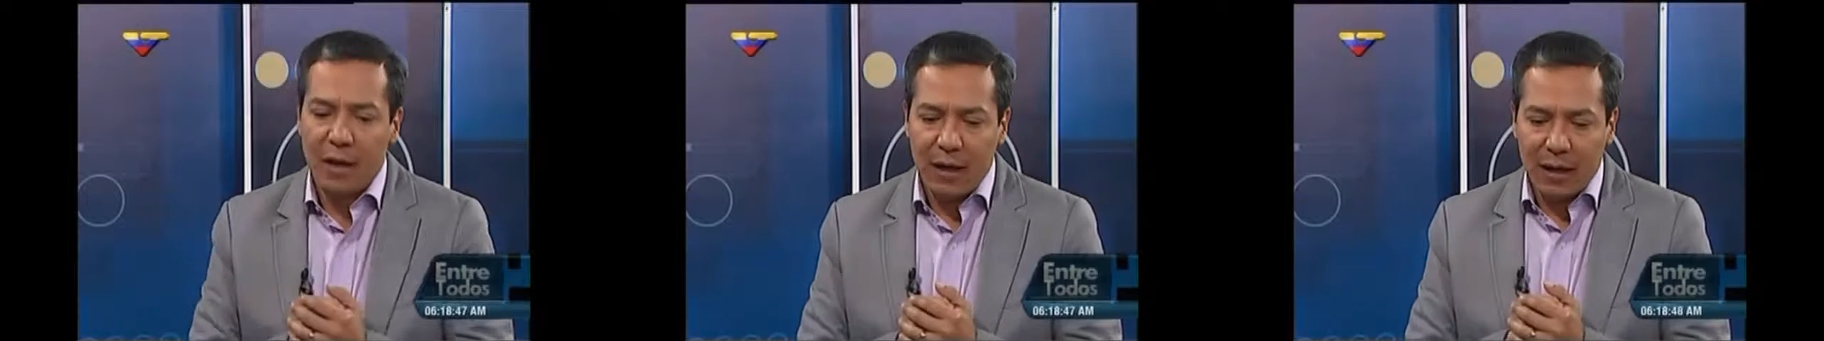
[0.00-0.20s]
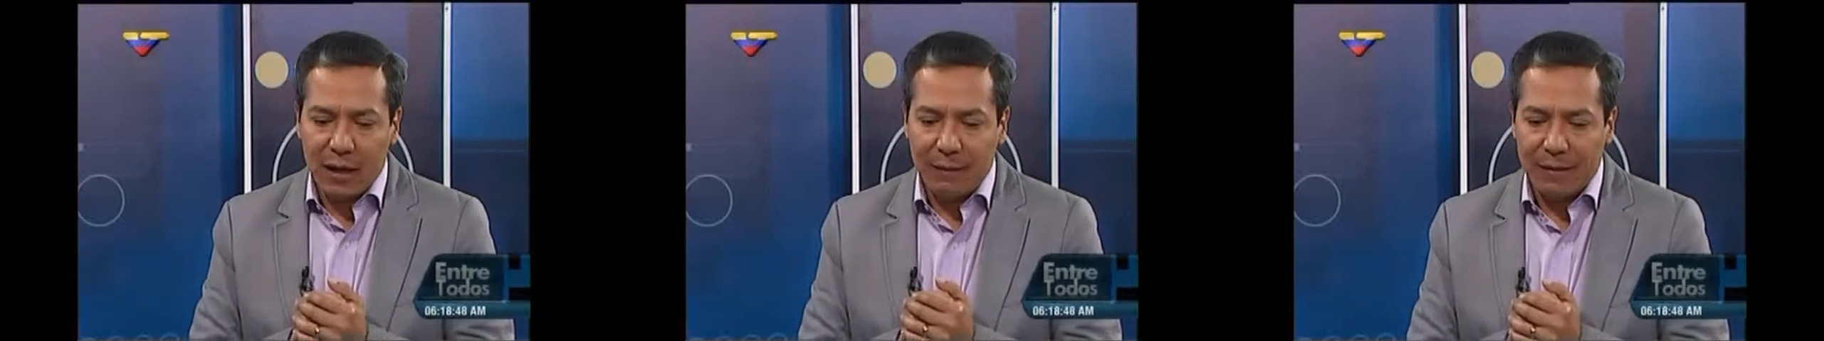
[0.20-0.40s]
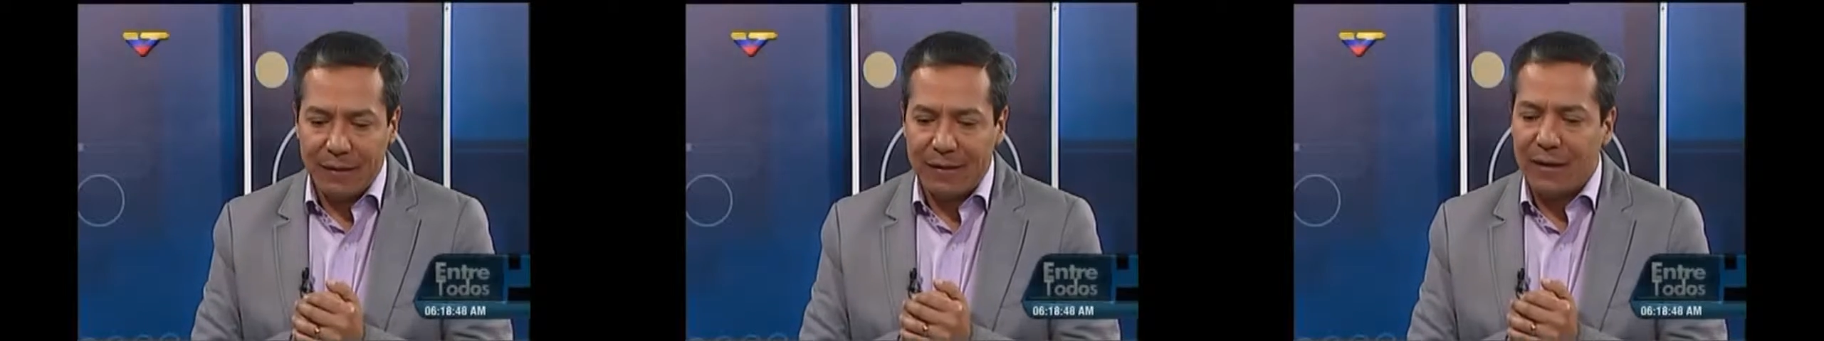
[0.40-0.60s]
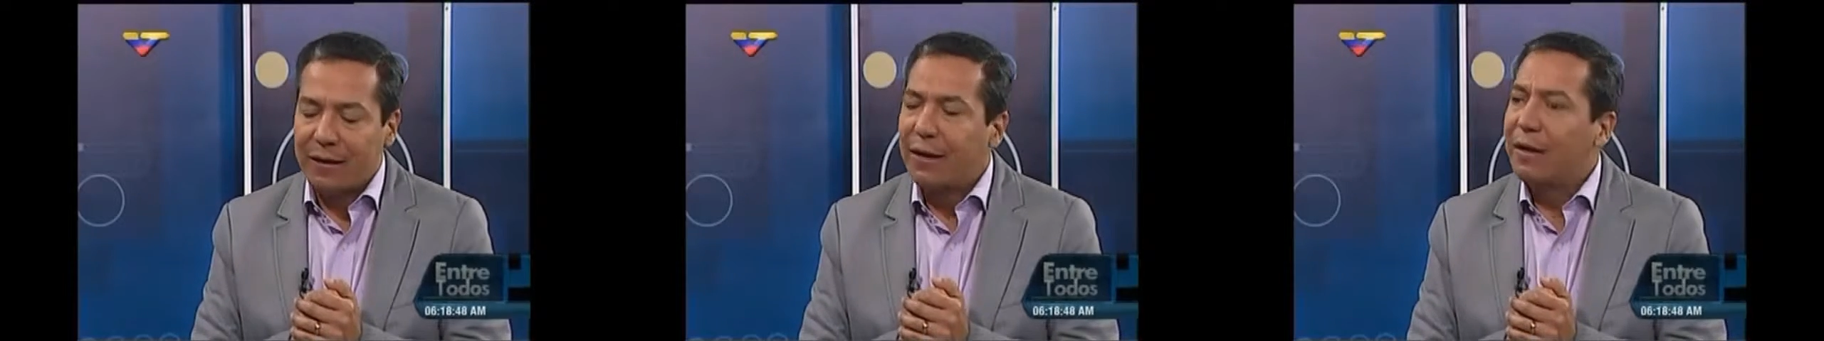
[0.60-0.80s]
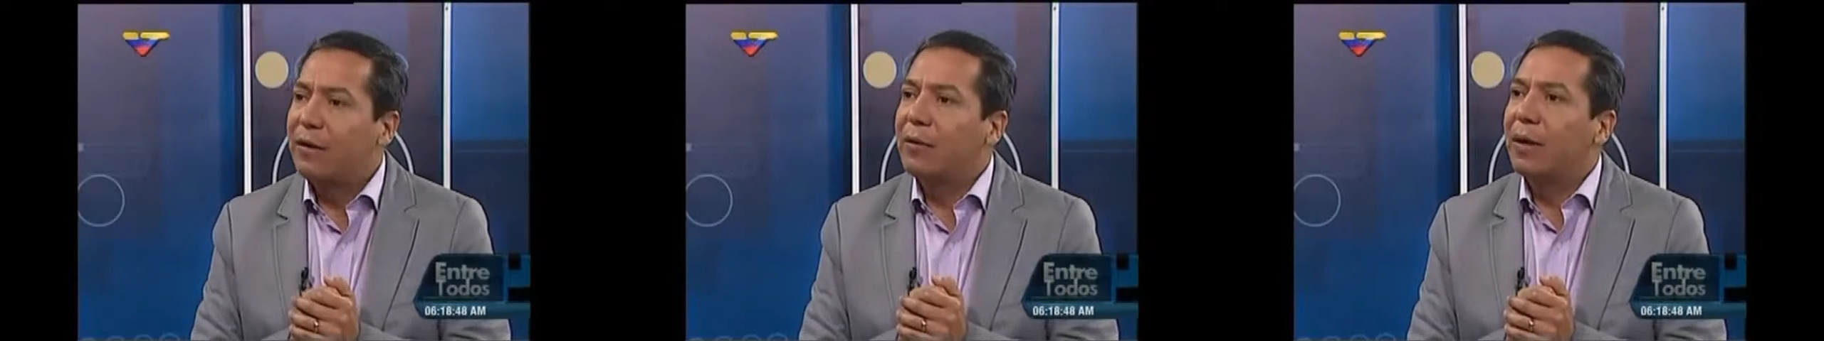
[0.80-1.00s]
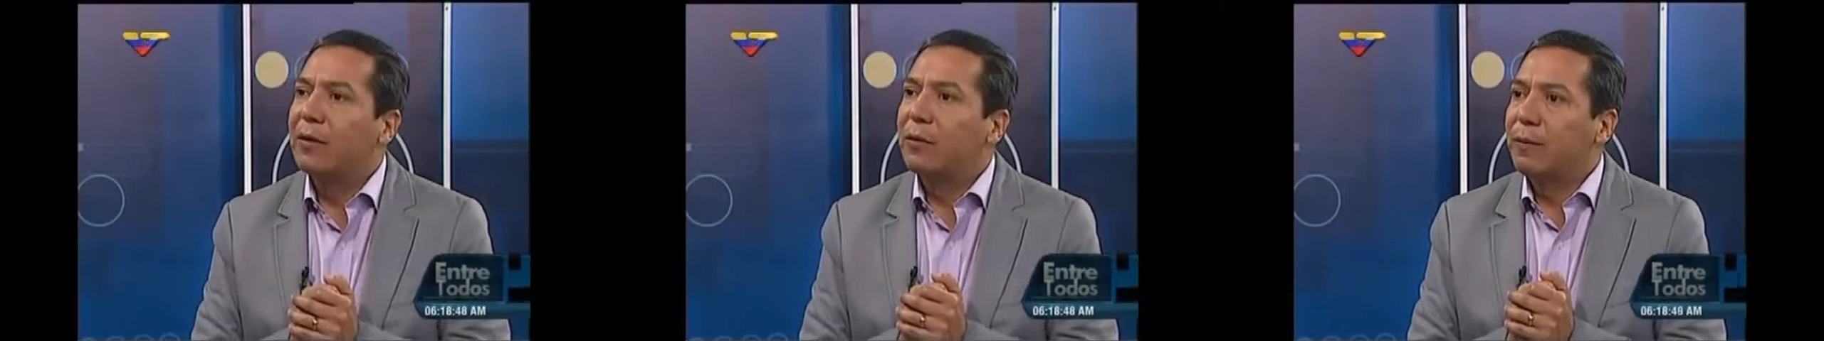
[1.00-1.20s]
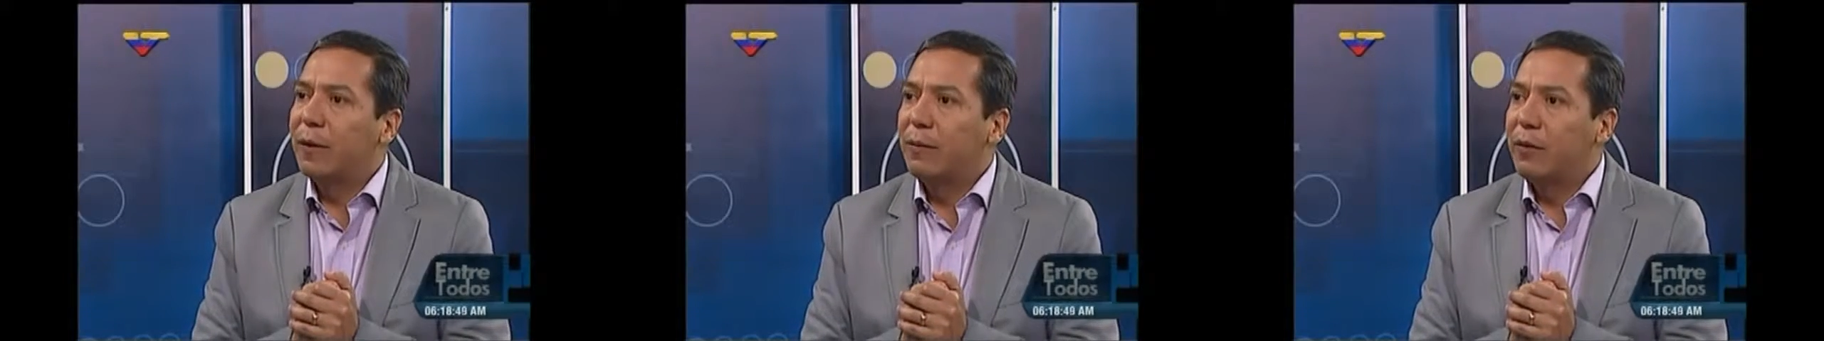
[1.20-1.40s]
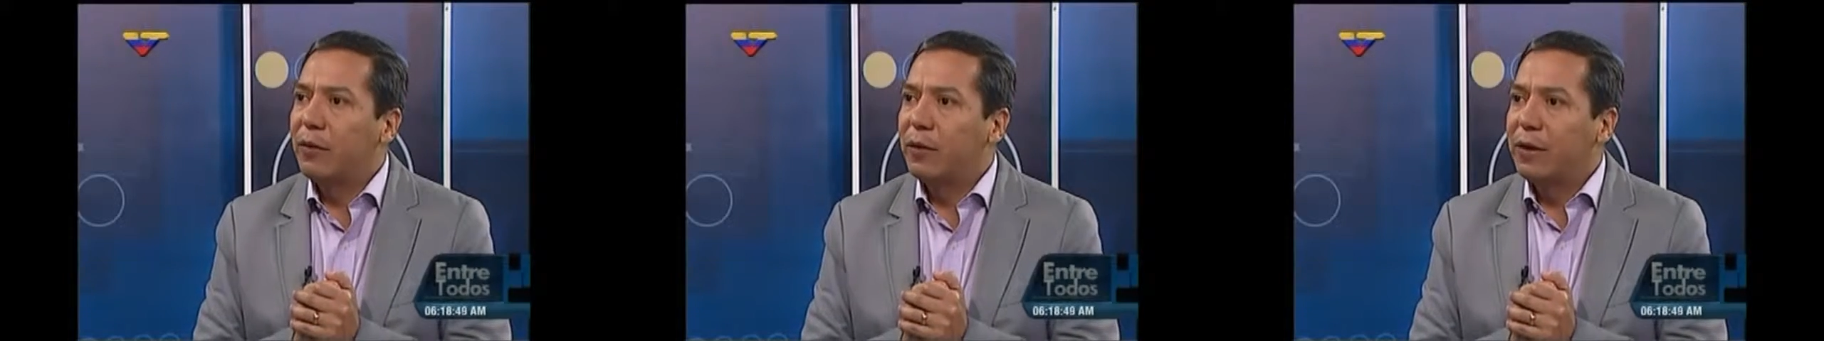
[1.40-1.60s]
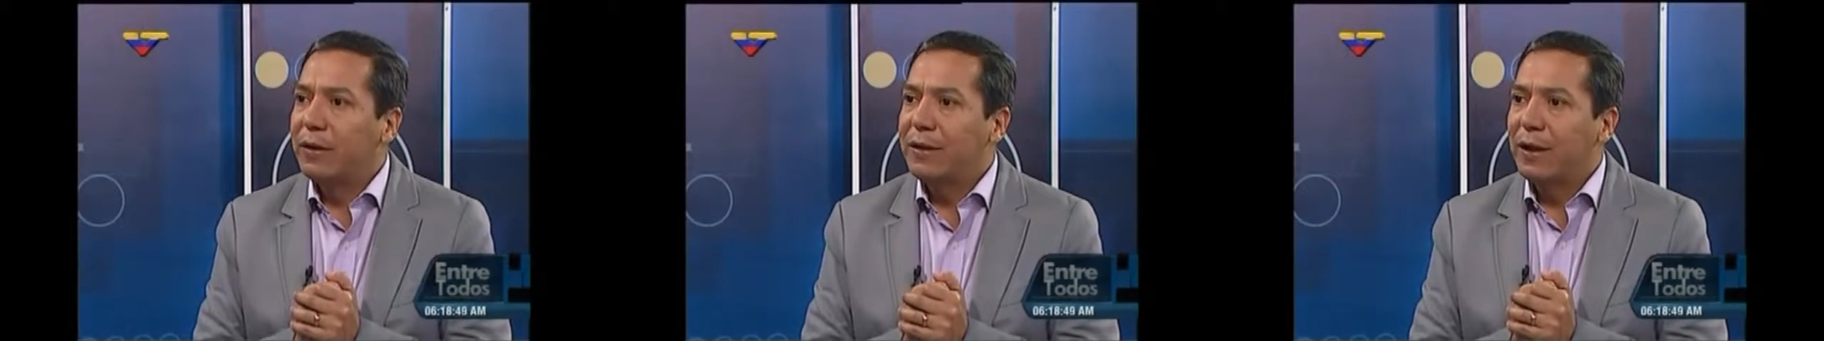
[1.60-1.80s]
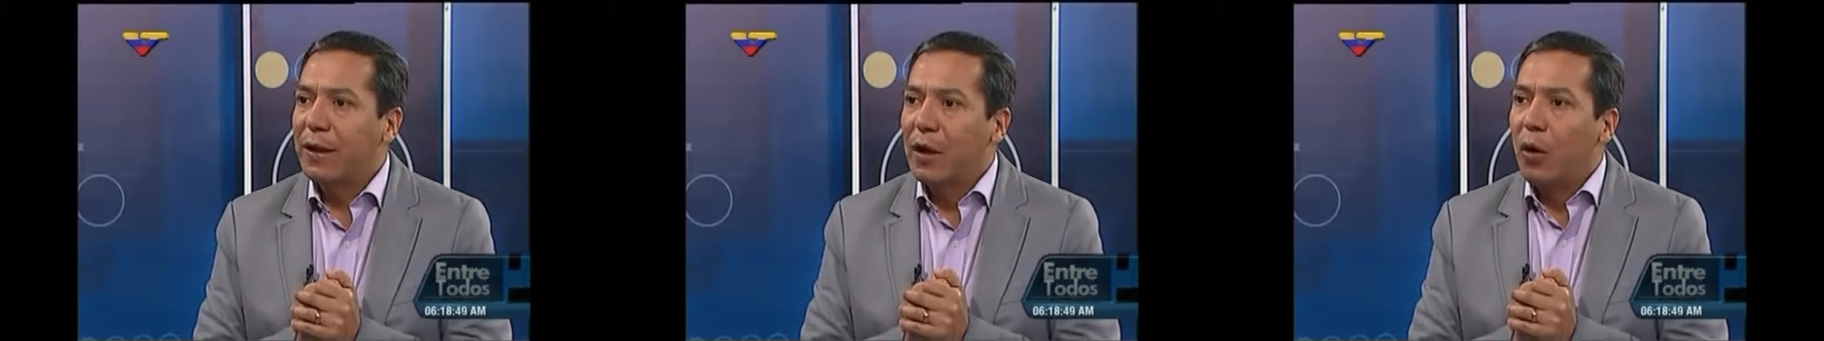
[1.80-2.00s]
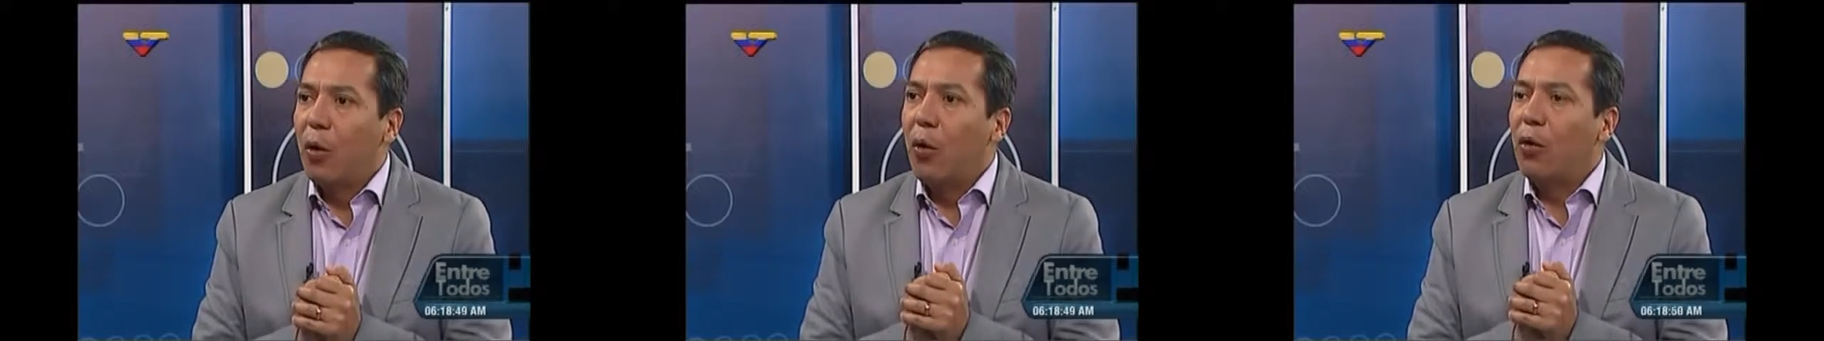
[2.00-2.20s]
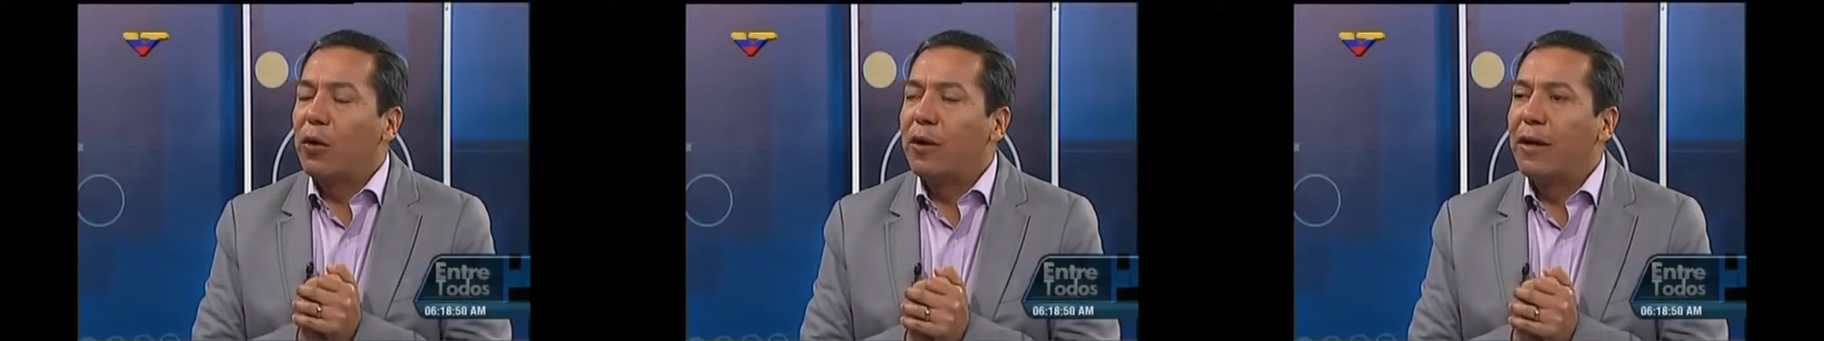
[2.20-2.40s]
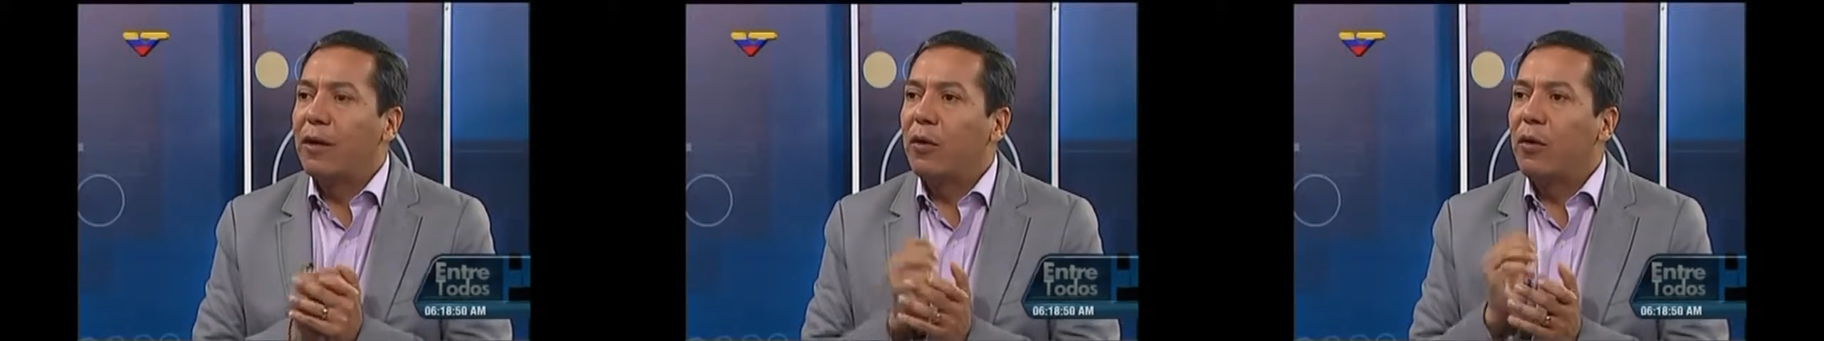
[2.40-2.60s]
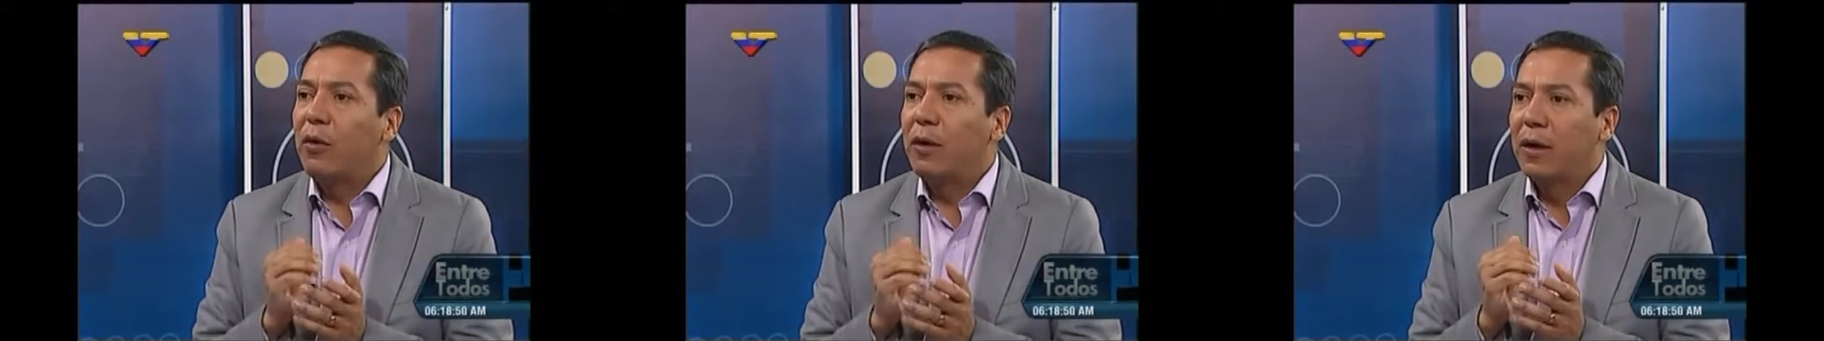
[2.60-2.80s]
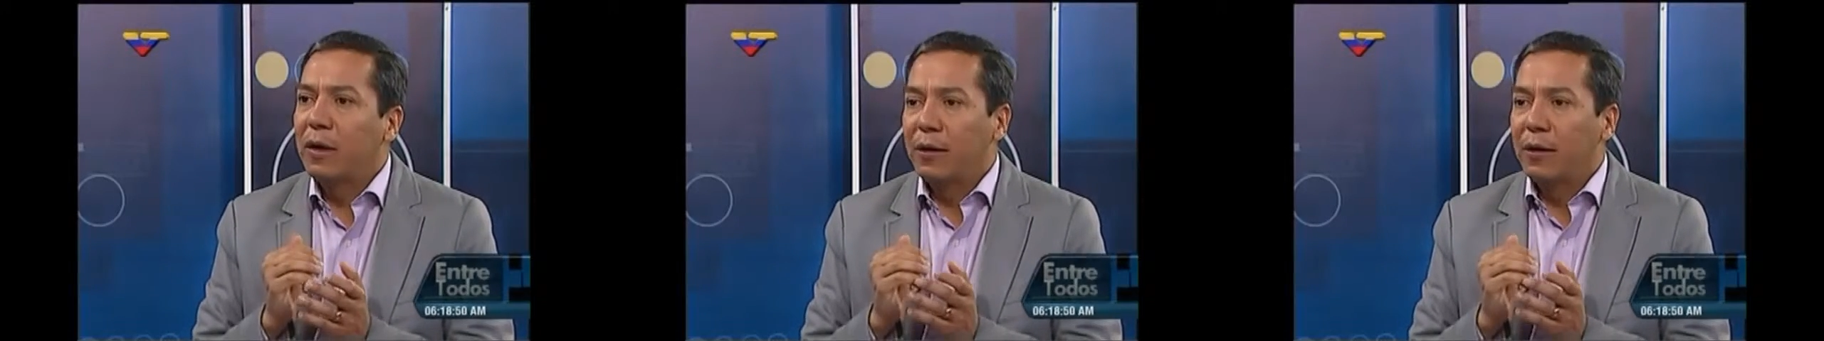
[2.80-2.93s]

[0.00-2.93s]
la presidenta del Tribunal Supremo de Justicia ordenó